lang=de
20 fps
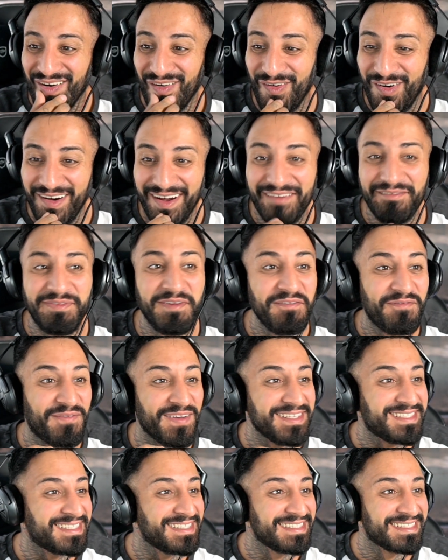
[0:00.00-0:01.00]
oh, wie
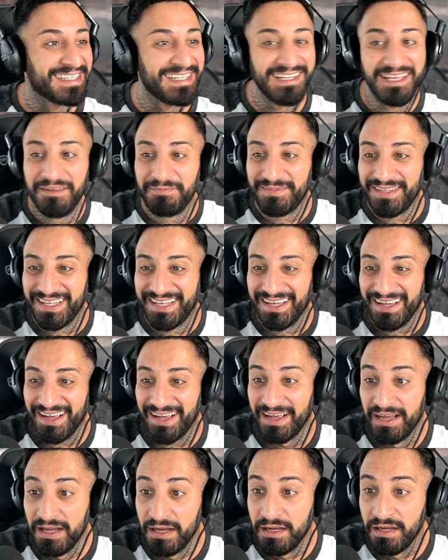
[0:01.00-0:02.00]
fest es klebt, Digga.
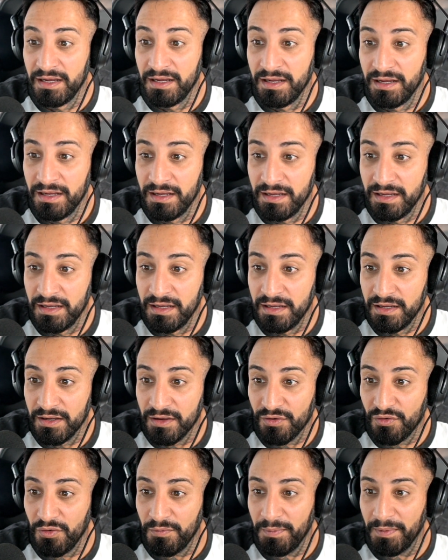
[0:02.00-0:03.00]

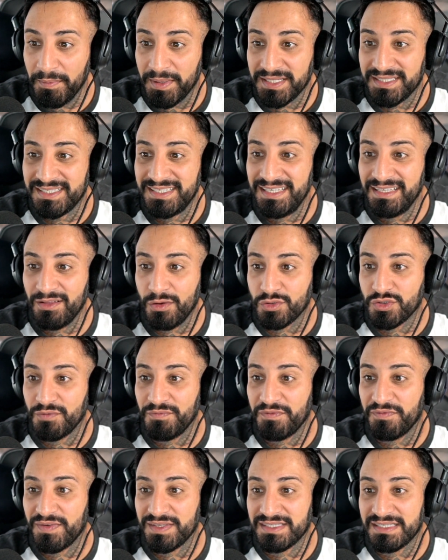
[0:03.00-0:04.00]
Guck mal, man sieht auch schon,
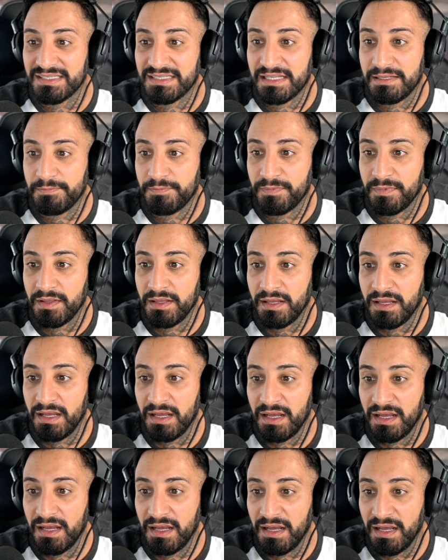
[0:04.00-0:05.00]
wie fest es klebt.
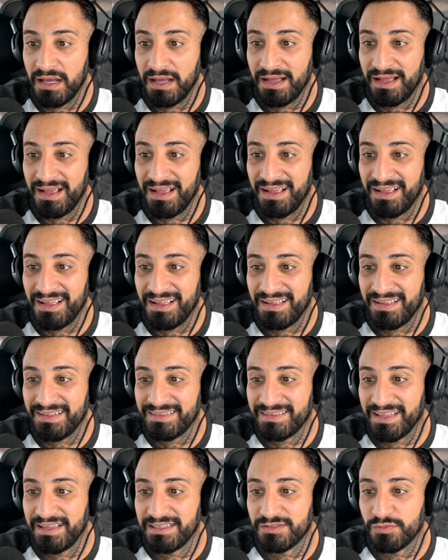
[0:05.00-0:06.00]

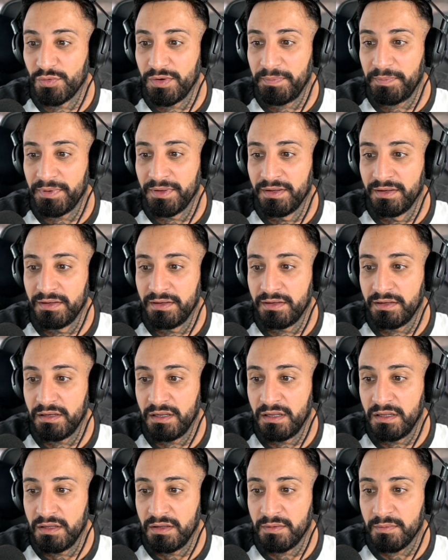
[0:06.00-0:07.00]
Der ist RIP.
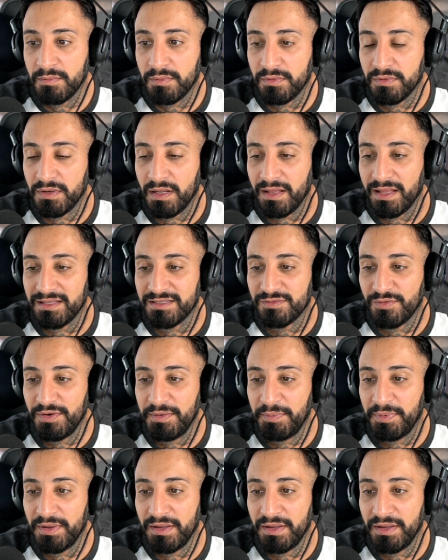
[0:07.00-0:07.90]
Oder der ist RIP.